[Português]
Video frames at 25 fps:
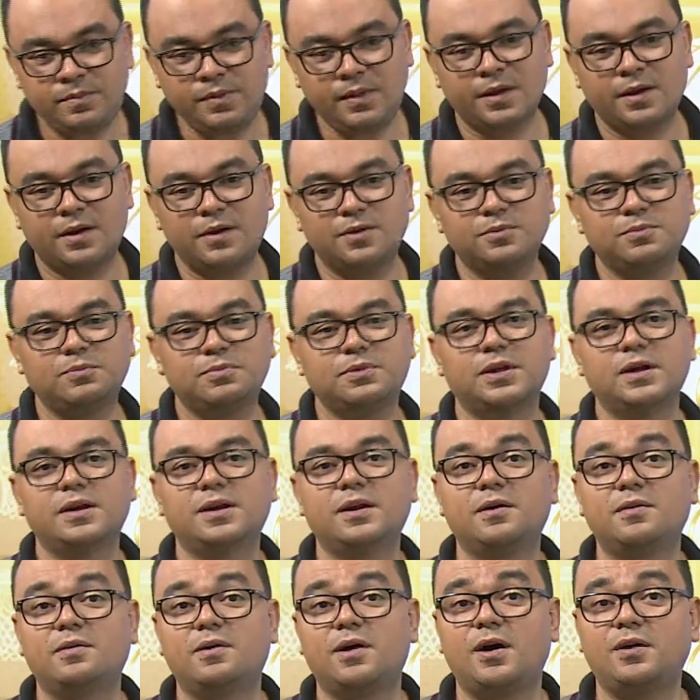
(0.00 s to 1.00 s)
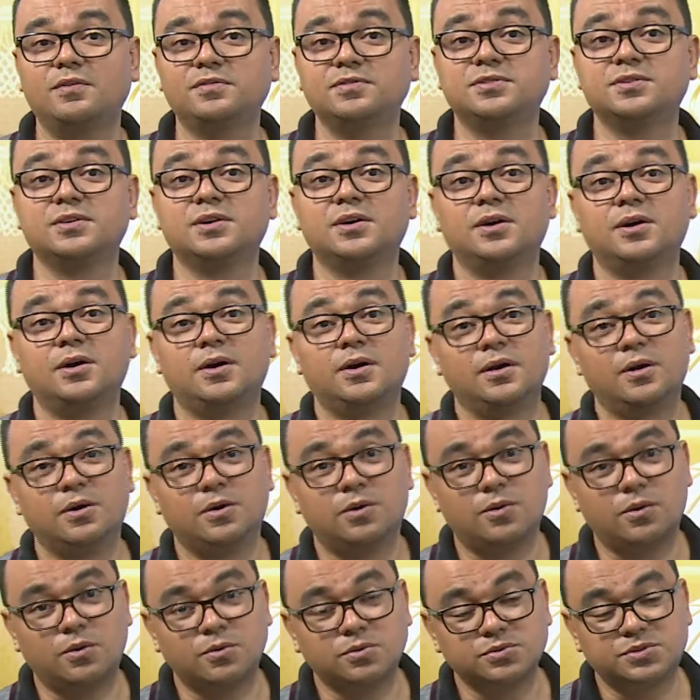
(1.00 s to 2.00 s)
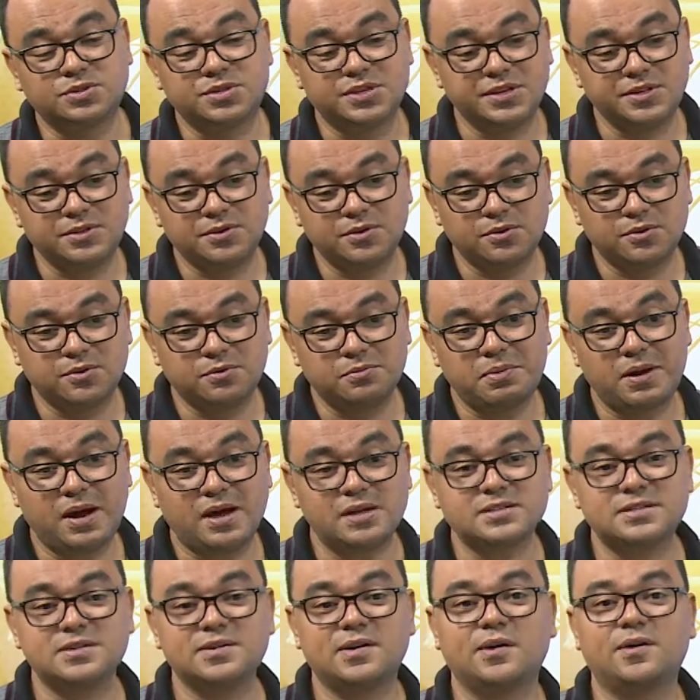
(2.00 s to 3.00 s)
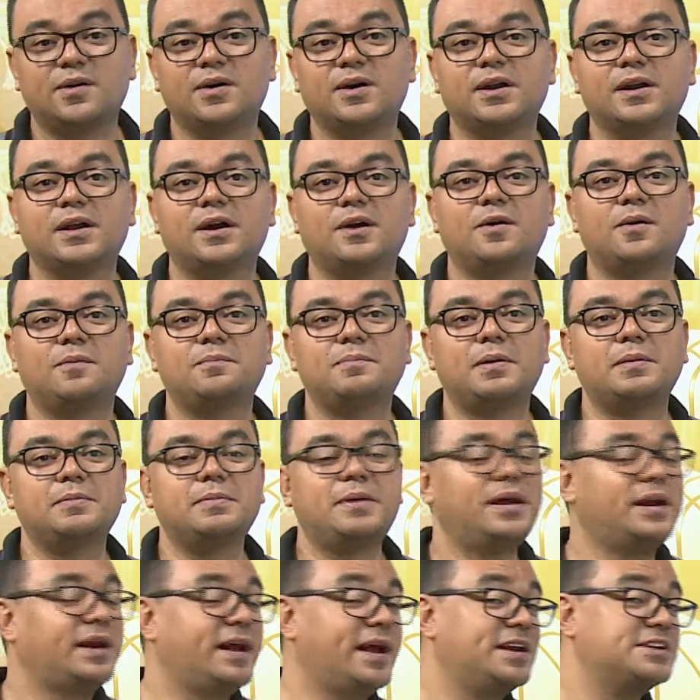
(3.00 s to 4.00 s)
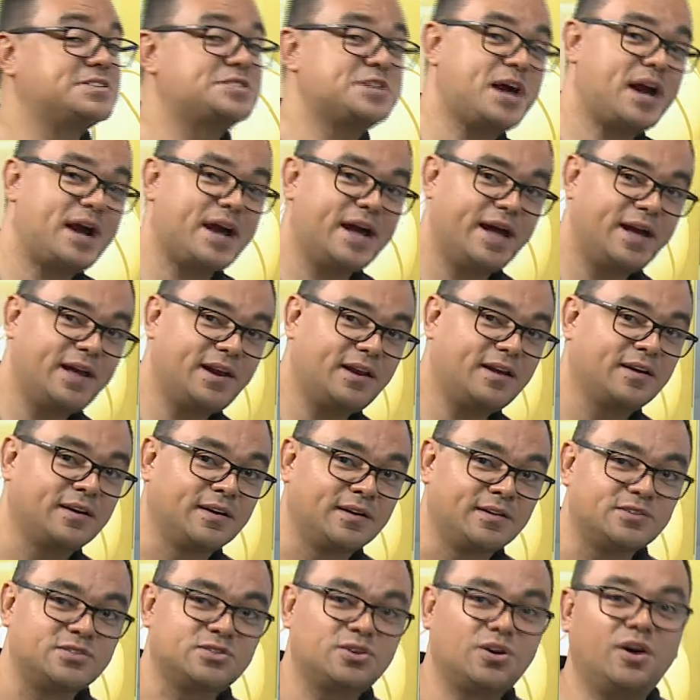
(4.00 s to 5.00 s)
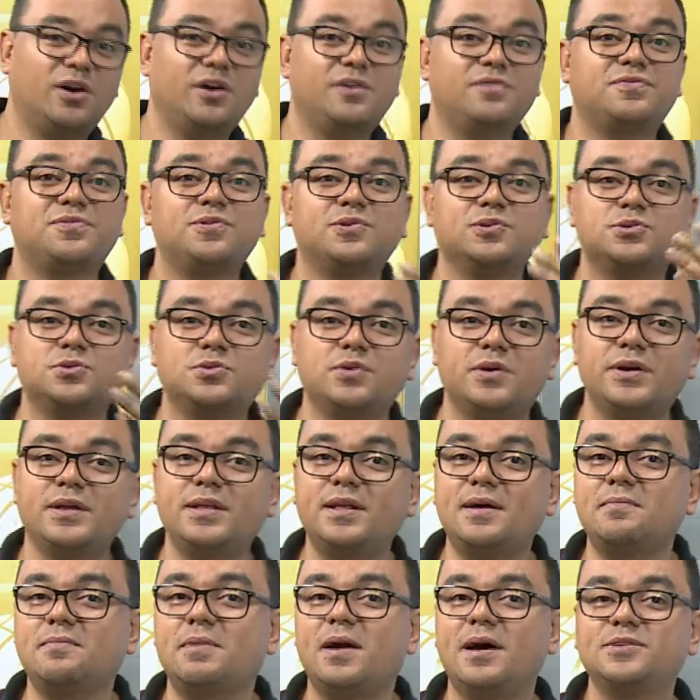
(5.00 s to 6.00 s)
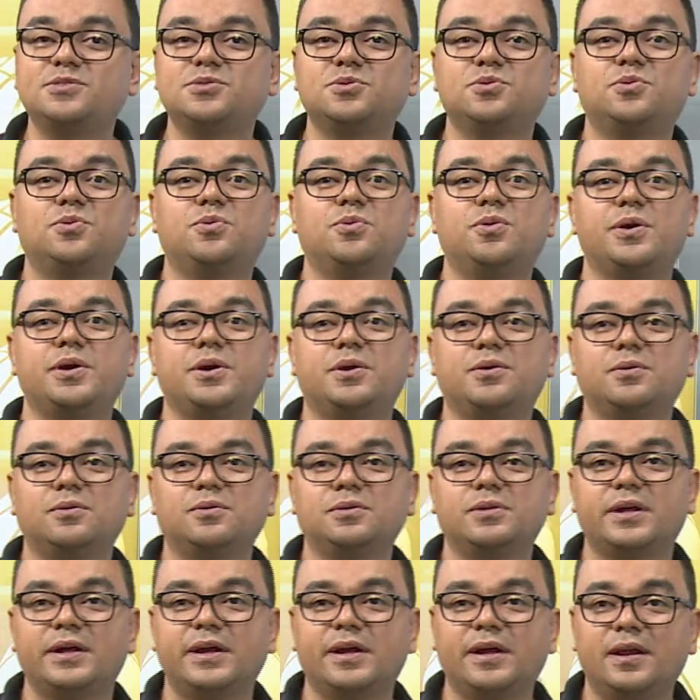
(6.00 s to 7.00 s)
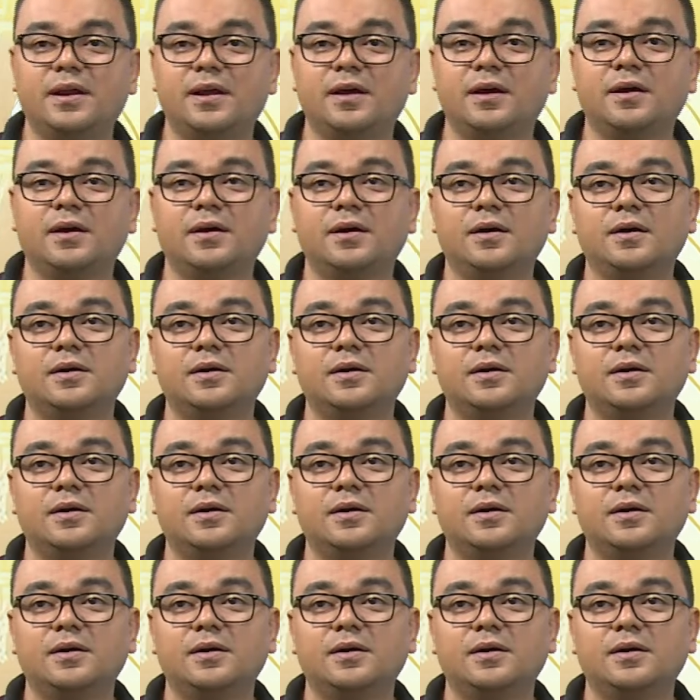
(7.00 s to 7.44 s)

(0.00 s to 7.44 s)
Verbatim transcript: que o Daniel Alves, com o título do Brasil agora na Copa América, ele já era, só reforçou ainda mais o currículo dele